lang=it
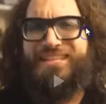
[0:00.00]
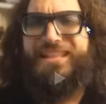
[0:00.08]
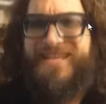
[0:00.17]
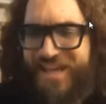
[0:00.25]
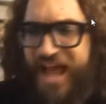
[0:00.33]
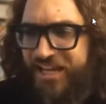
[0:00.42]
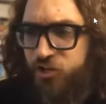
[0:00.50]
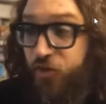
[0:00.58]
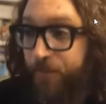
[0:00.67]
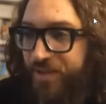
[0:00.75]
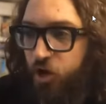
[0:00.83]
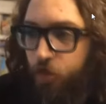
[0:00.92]

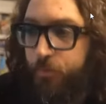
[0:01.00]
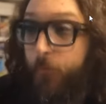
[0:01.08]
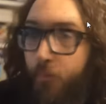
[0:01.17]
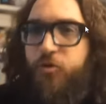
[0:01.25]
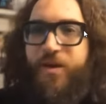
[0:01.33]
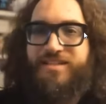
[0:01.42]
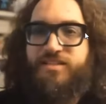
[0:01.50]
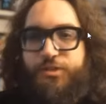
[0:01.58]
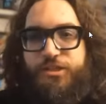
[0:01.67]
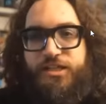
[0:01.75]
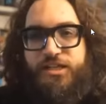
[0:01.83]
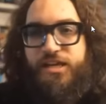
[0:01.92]
Didascalico, che però, proprio per
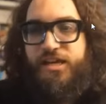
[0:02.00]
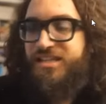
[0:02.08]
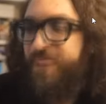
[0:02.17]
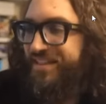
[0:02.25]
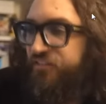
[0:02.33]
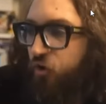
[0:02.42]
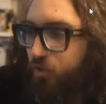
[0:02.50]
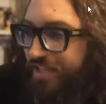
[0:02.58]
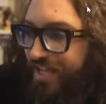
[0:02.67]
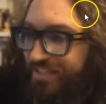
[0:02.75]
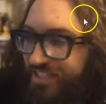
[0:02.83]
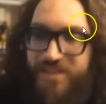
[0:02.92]
questo, ti mette
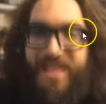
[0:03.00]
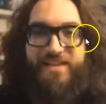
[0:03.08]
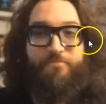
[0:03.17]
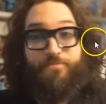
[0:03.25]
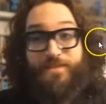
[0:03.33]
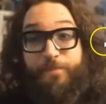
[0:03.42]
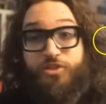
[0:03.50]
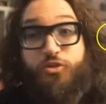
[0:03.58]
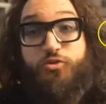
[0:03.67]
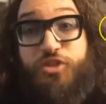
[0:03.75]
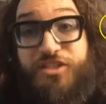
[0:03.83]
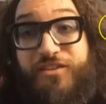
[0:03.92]
voglia di guardare
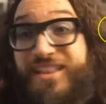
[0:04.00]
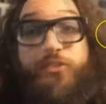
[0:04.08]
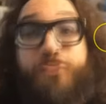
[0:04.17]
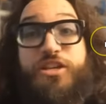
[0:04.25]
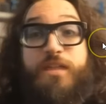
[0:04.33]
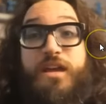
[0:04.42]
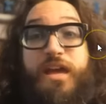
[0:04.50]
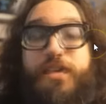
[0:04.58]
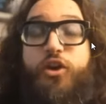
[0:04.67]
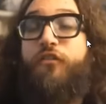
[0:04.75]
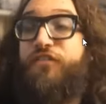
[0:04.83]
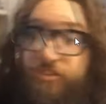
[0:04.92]
l'episodio successivo. Ed era così.
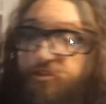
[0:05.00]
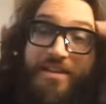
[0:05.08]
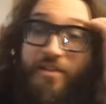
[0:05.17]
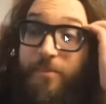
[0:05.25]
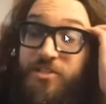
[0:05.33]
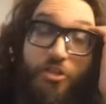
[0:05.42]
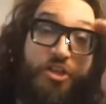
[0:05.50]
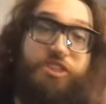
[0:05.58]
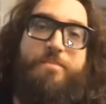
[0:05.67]
Io finivo di guardare l'episodio